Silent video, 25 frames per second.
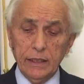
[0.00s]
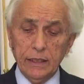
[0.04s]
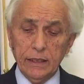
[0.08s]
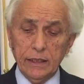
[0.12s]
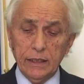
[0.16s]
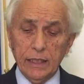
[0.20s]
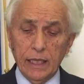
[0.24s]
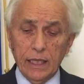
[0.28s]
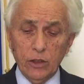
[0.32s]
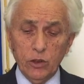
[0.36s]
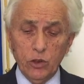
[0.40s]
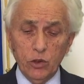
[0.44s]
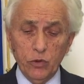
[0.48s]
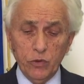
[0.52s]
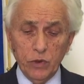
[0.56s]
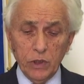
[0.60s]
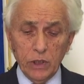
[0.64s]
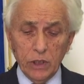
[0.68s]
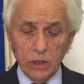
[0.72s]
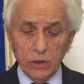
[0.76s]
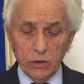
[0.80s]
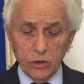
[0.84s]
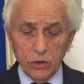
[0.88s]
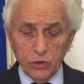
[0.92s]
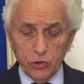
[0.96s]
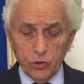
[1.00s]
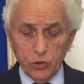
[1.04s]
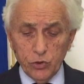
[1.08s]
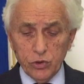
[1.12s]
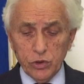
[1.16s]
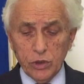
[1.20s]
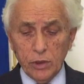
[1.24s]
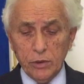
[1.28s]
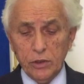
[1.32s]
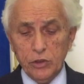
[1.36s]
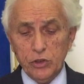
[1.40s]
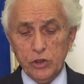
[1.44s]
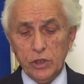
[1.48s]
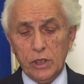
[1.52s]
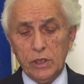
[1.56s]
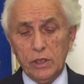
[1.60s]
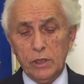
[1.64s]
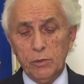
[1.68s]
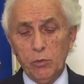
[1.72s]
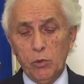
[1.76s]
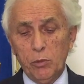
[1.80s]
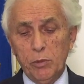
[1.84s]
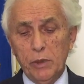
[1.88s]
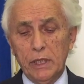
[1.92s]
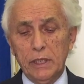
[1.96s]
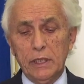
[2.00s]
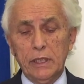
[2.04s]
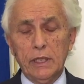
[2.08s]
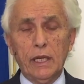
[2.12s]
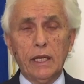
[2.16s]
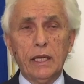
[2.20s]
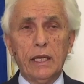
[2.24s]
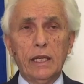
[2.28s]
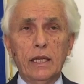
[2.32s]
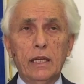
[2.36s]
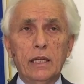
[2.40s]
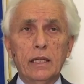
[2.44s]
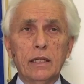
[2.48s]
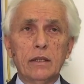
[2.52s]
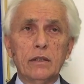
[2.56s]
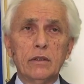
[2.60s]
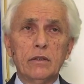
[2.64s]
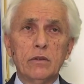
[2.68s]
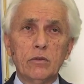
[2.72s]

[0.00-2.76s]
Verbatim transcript: dandovi, giusto in certi momenti, anche